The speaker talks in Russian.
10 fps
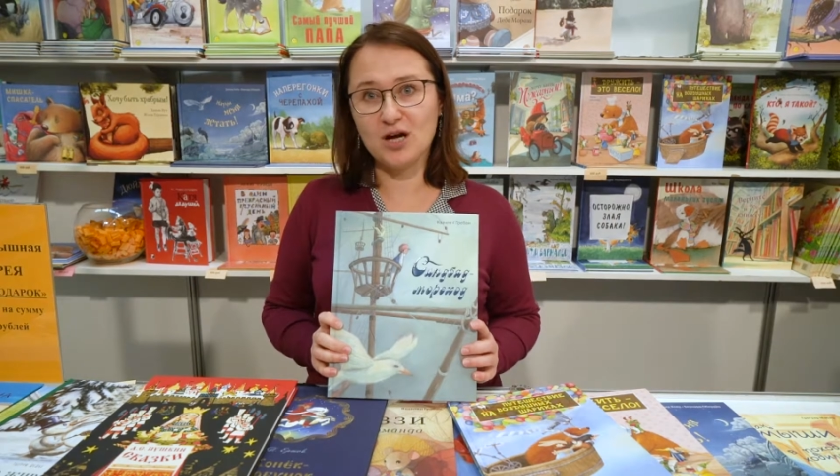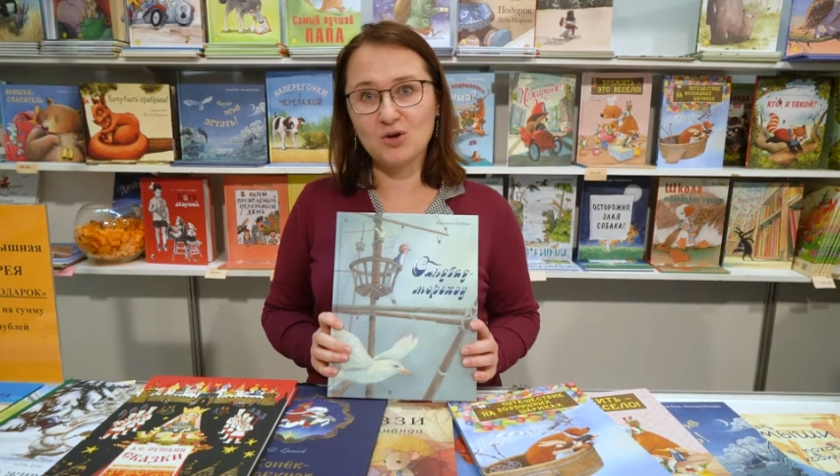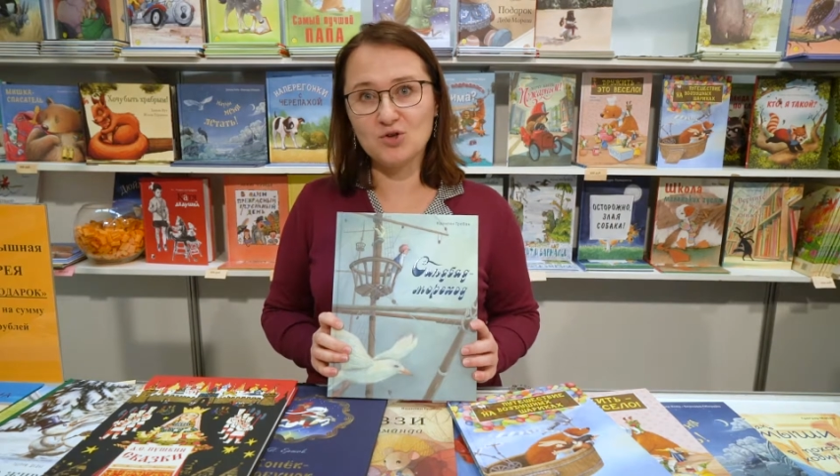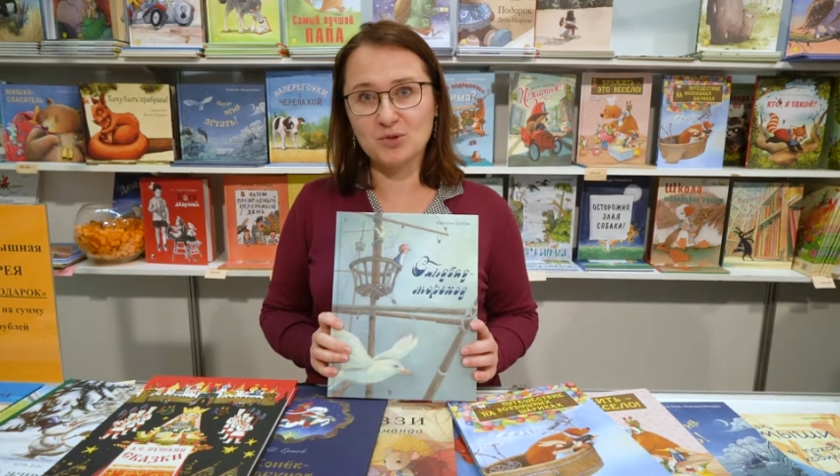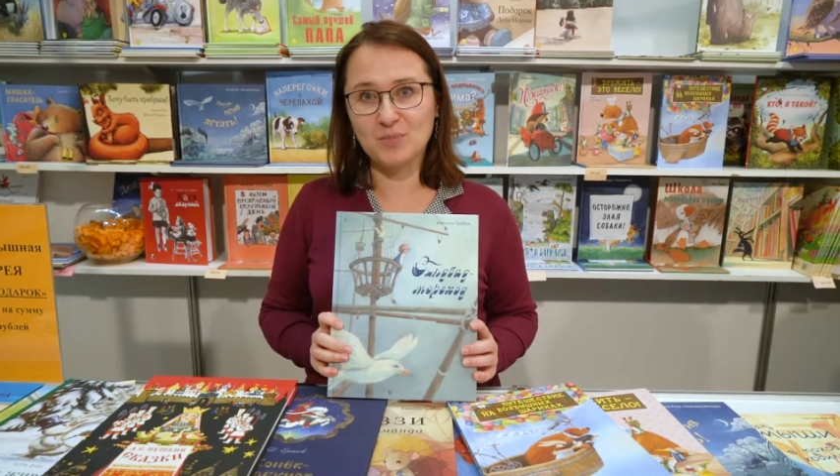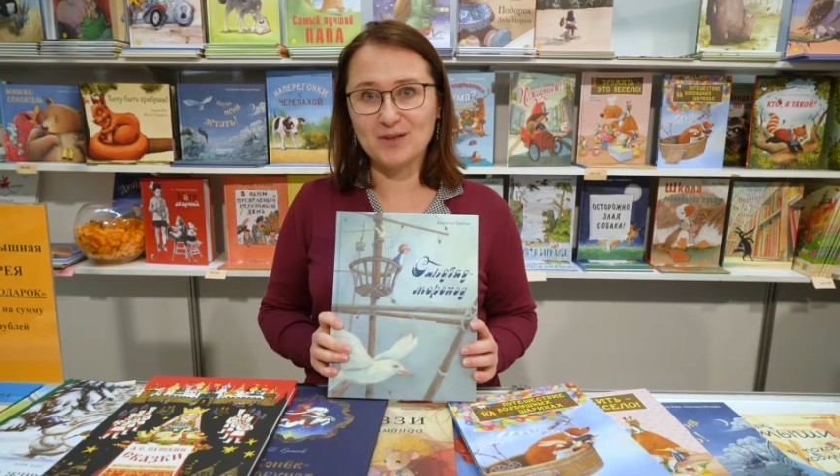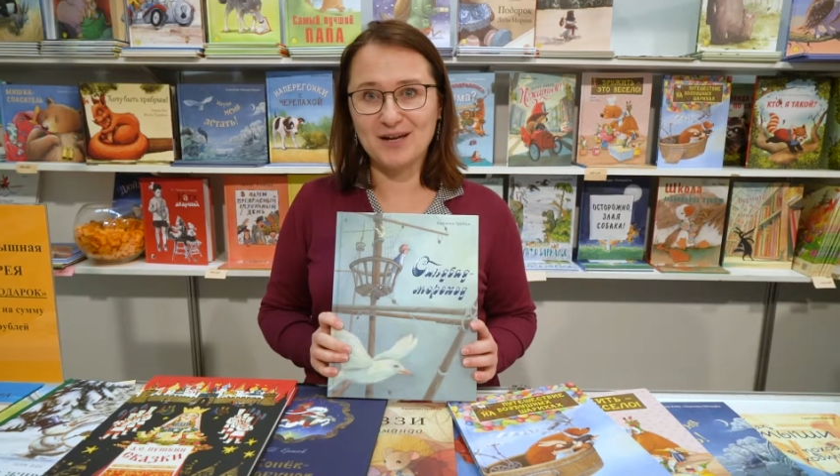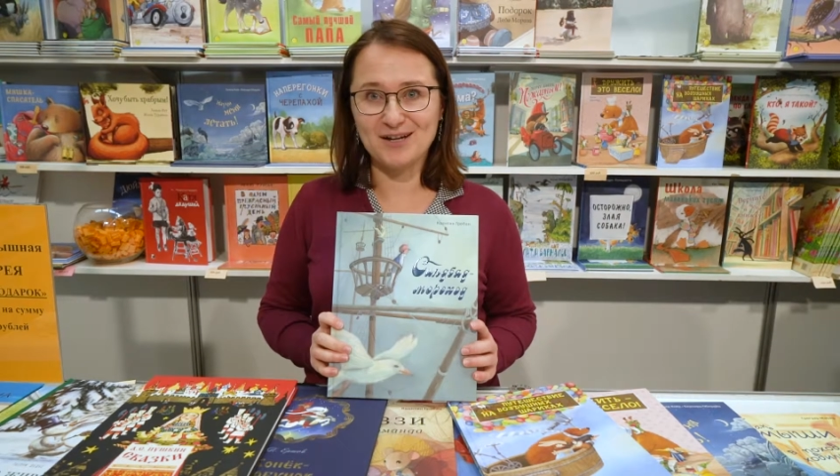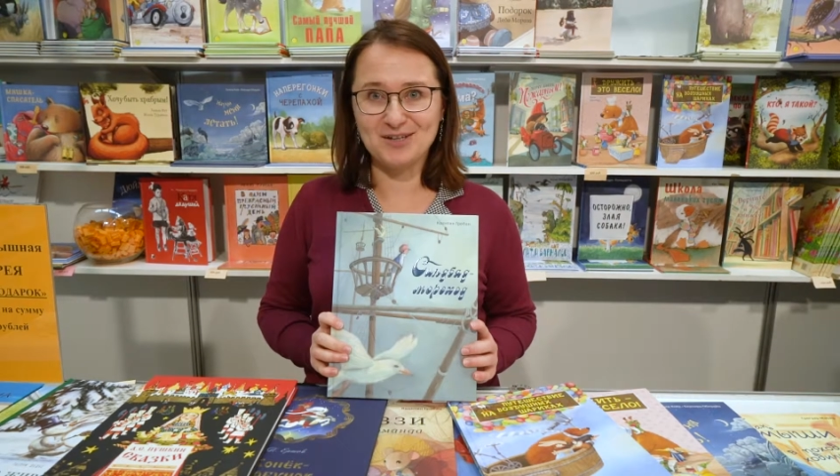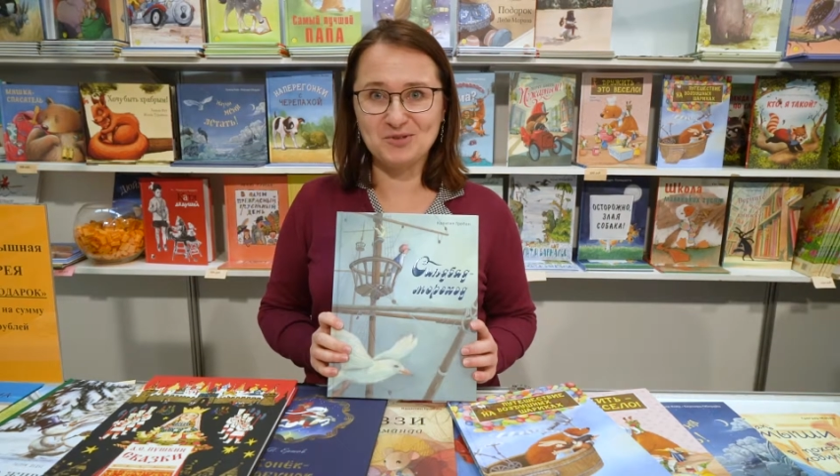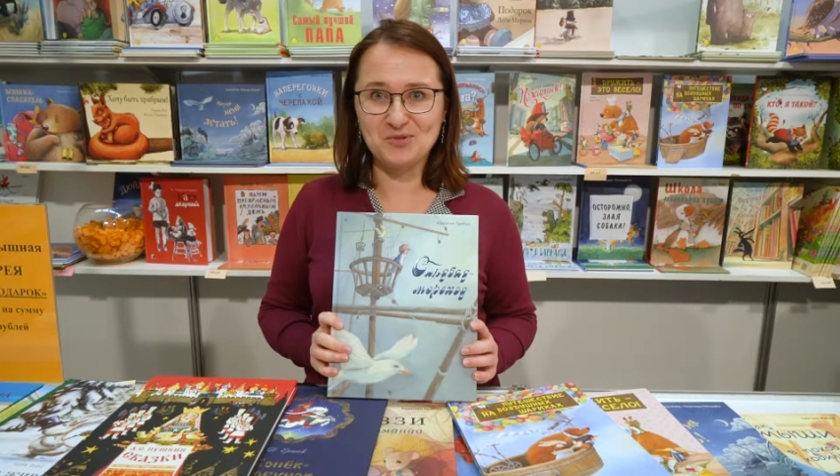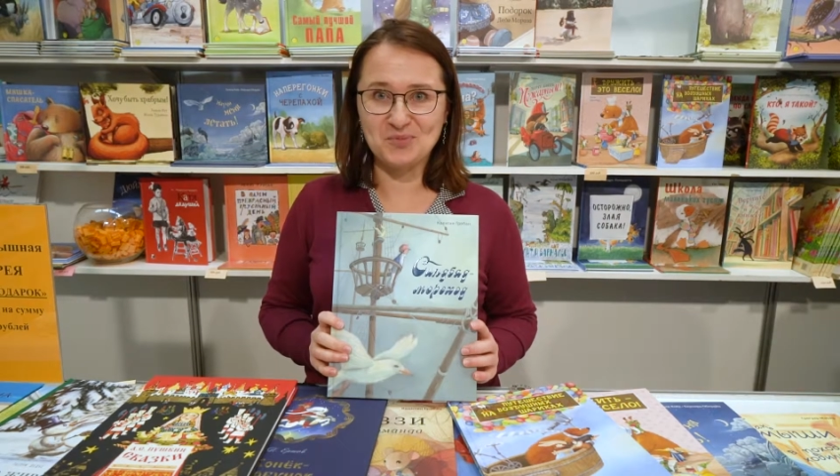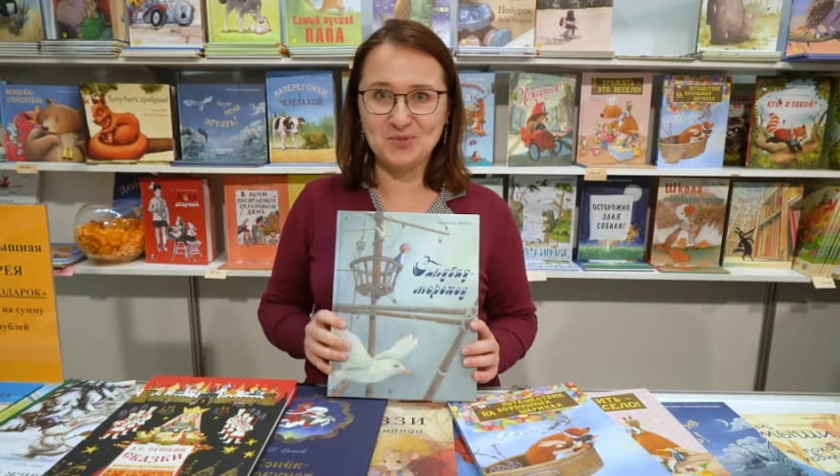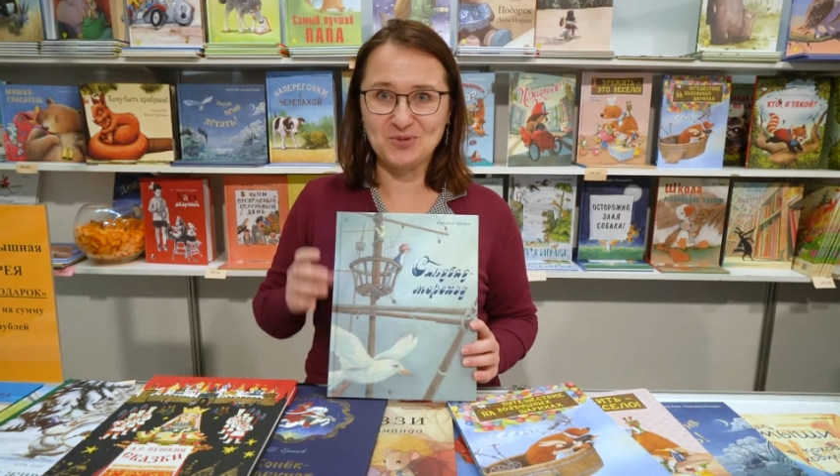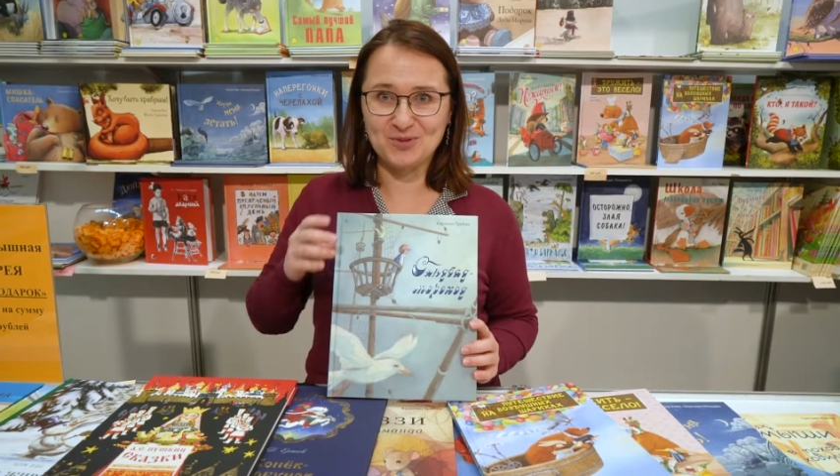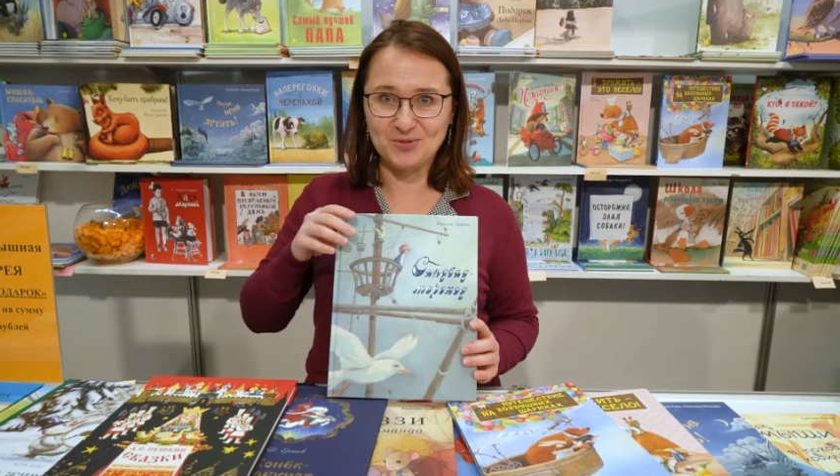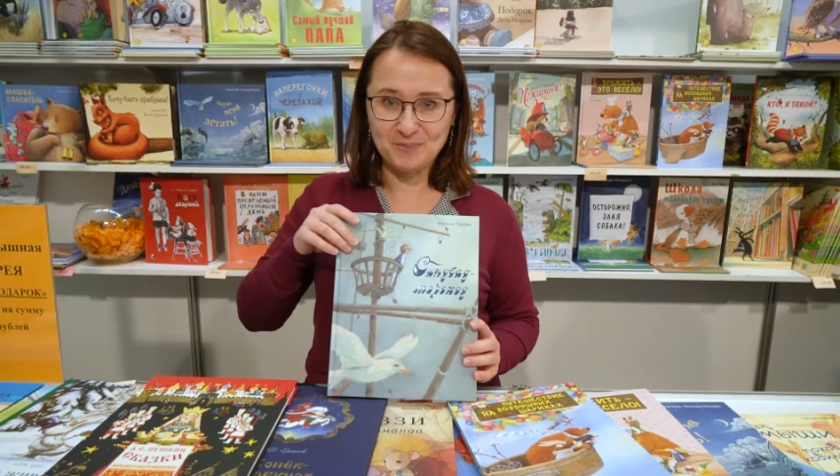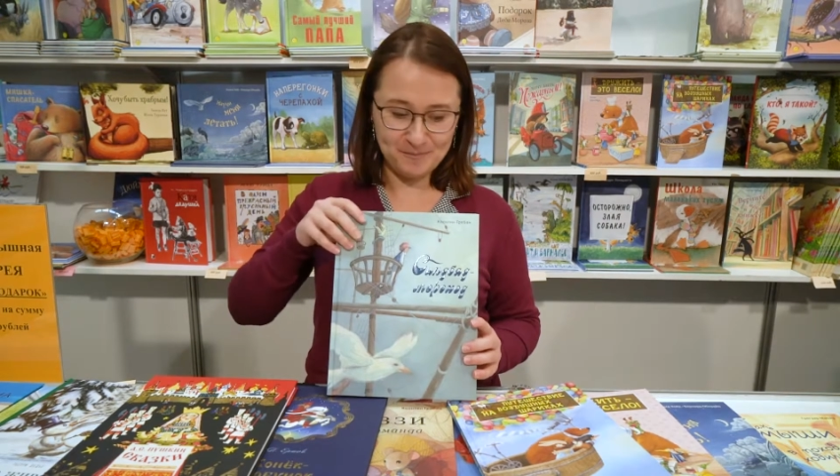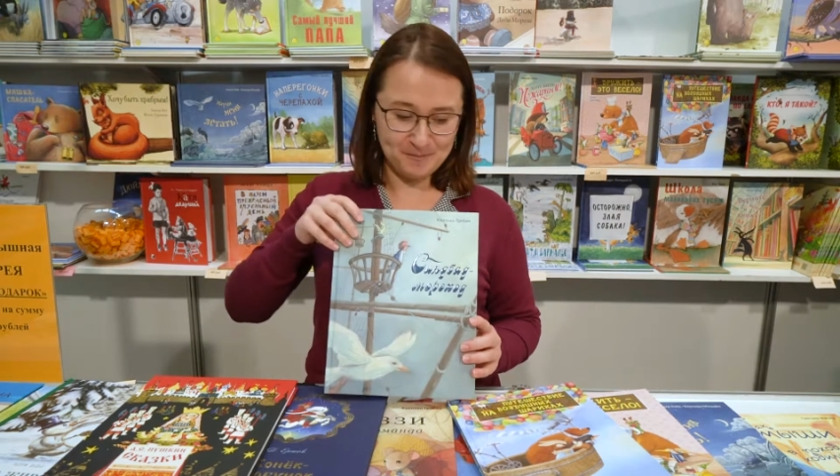хороший подарок к Новому году.